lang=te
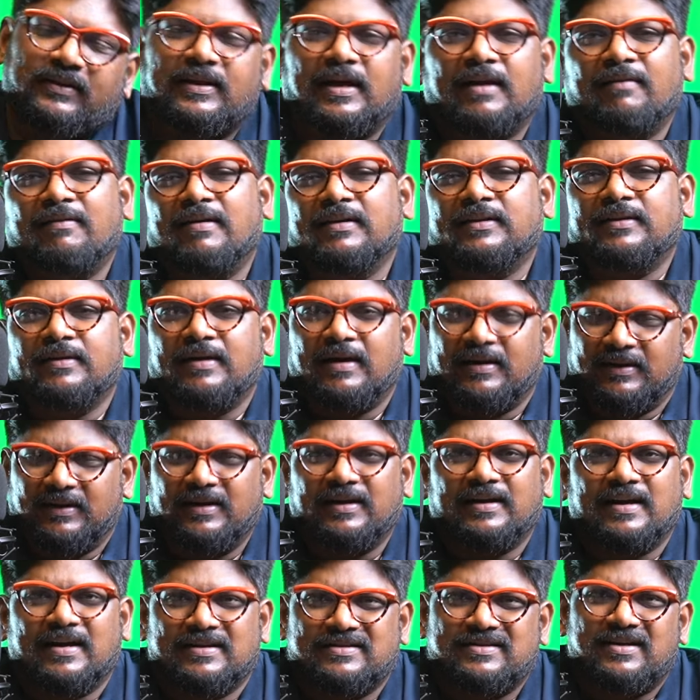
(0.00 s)
తర్వాత అంటే
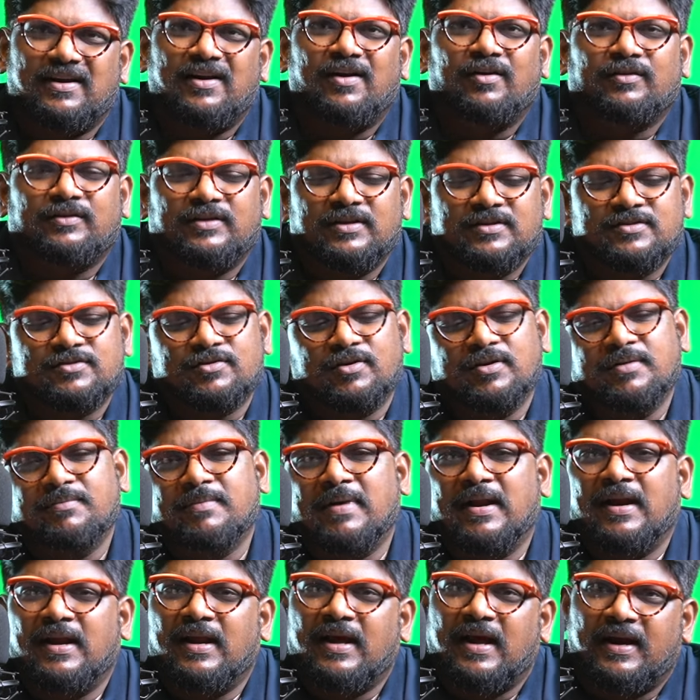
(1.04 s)
కస్టడీలోకి తీసుకొని
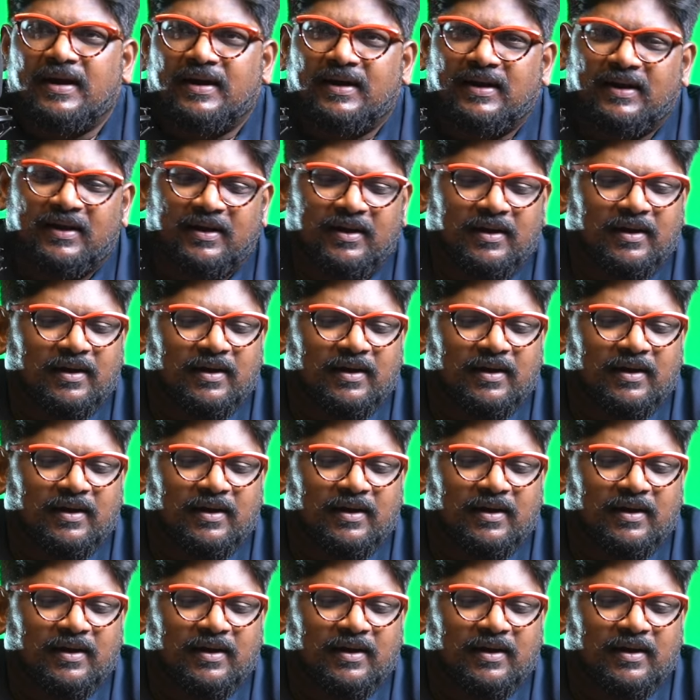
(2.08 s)
మళ్ళీ ఆయన్ని